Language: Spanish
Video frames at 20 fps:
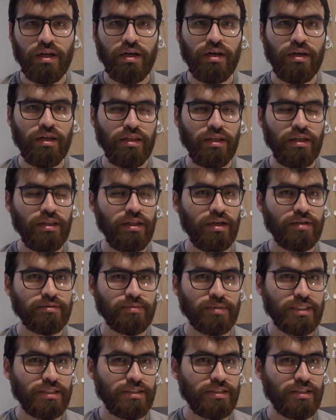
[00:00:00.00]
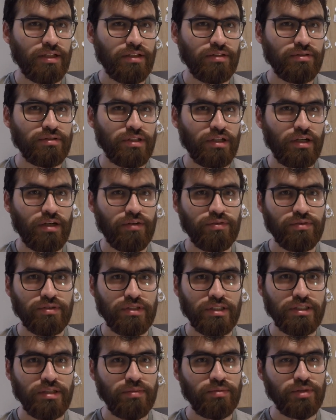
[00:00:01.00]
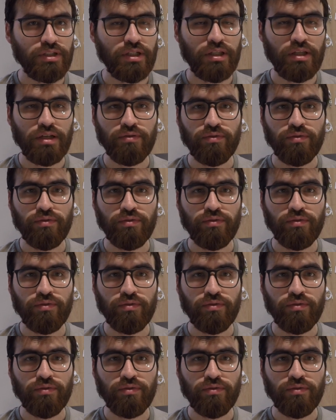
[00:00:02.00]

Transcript: La idea de las bases de datos de grafos es que mucha de la